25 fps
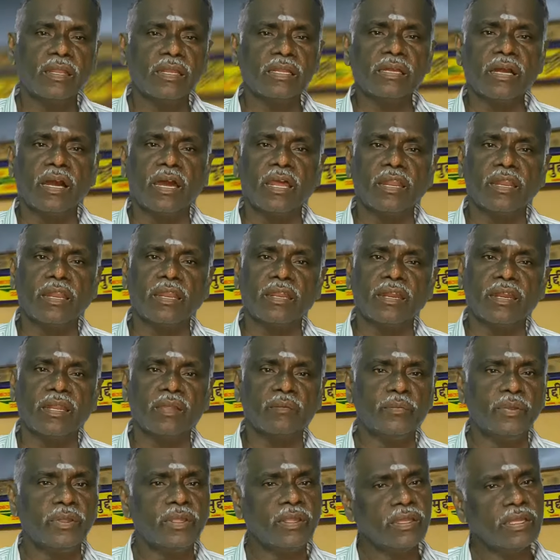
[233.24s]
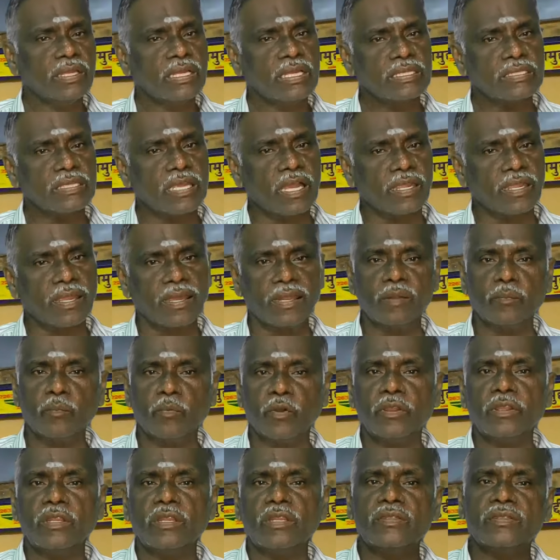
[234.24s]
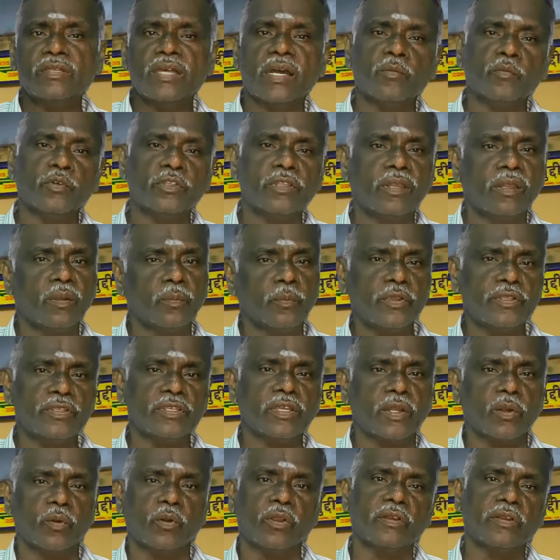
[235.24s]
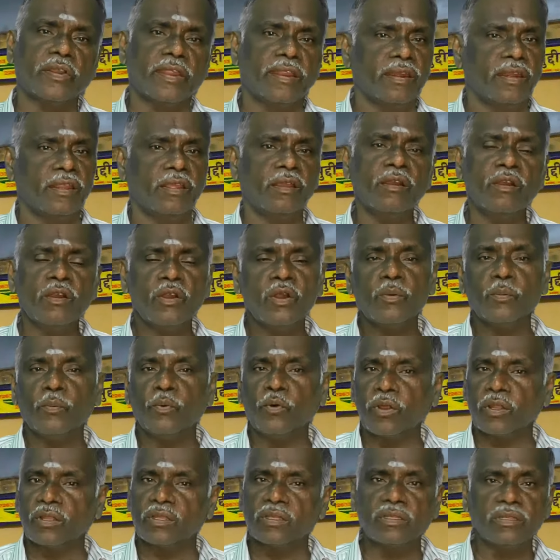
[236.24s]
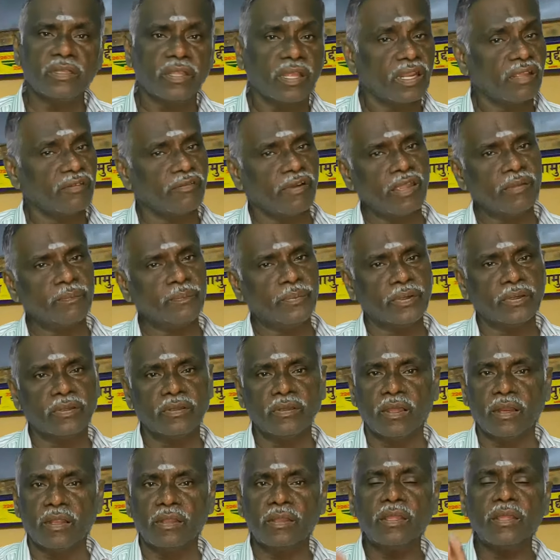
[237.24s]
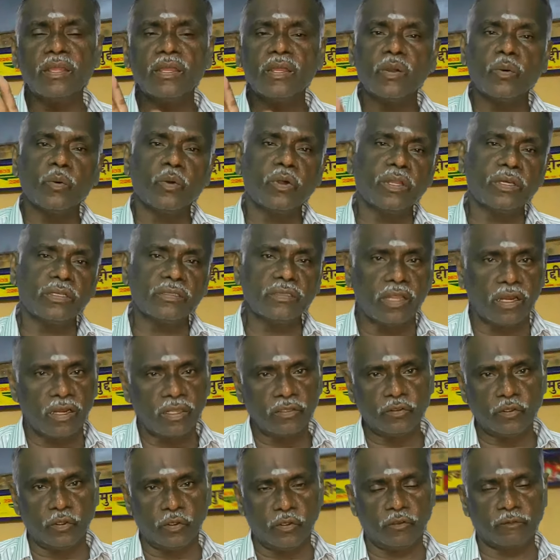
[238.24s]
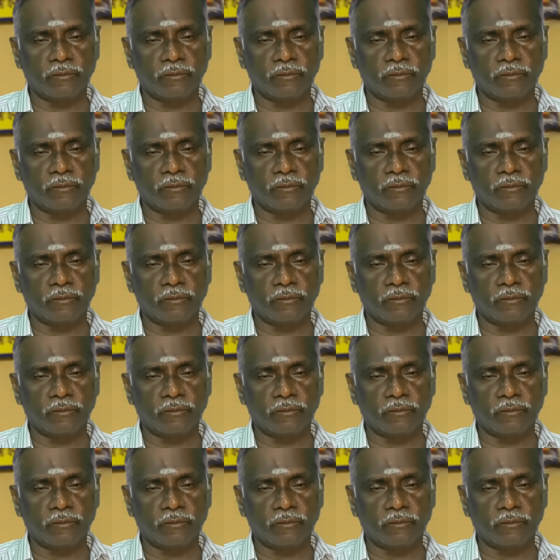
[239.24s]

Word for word: அல்லது காலையில் கிளம்பி சாயங்காலம் போய் நிசாமுதியில் போய் சேரக்கூடிய ட்ரெயின்லையும் போகிறதுக்கு நிறைய வாய்ப்பு இருக்குங்கிறது உங்களுக்கு நல்லா